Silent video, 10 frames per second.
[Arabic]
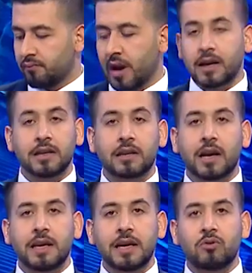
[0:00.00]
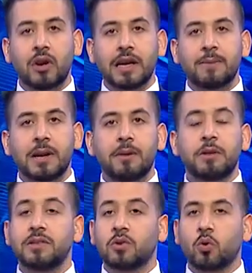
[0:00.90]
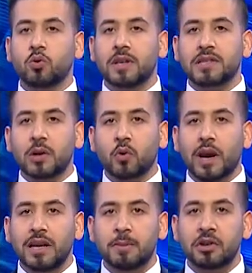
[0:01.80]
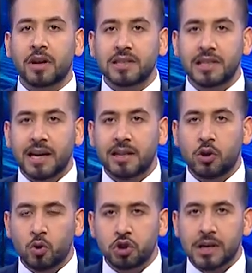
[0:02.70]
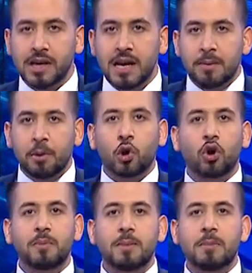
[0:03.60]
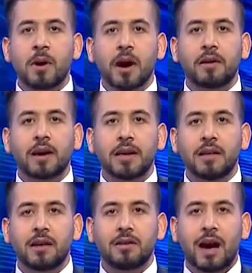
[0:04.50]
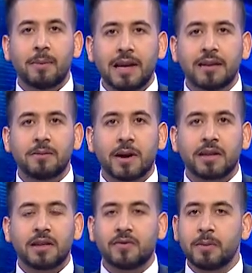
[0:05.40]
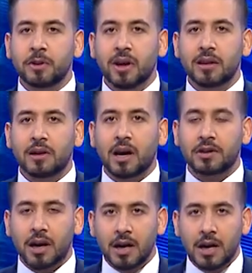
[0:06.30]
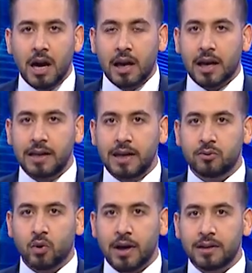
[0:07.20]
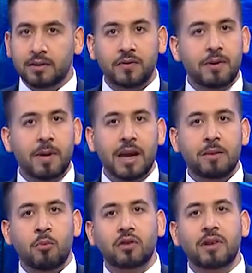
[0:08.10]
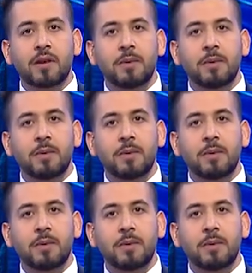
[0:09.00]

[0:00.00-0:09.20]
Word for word: أكدت خلية الإعلام الأمين سقوط صاروخين من طراز كاتيوشا بالقرب من مقر قيادة عملية بغداد في المنطقة الخضراء الخلية قالت في بيان مقتضب